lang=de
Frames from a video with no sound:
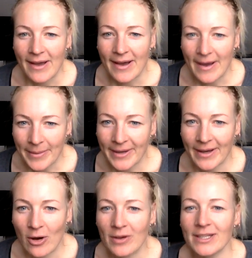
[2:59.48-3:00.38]

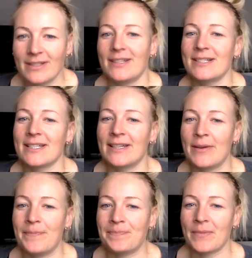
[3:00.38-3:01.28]
aber auch nicht
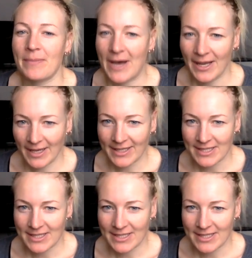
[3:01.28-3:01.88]
diese Panik,